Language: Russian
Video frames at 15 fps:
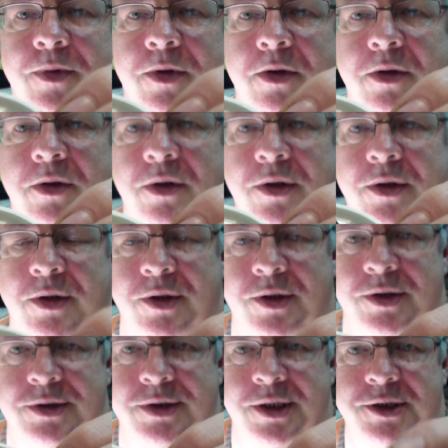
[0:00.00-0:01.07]

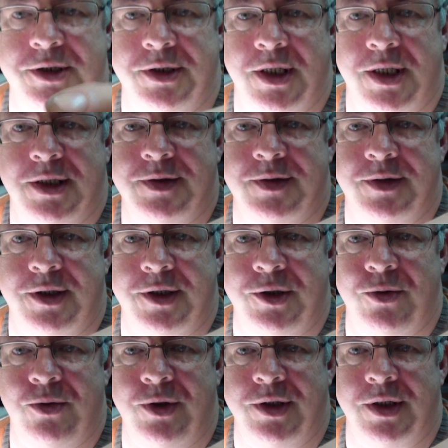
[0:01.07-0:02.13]
Э, значит,
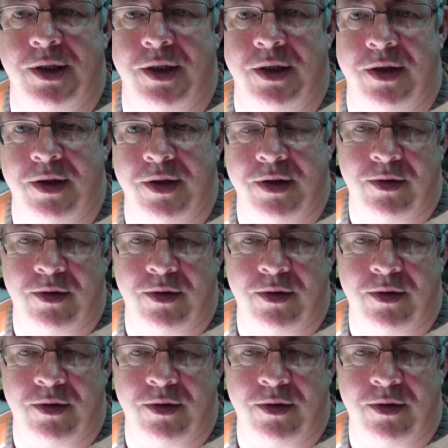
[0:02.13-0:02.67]
светодиодик,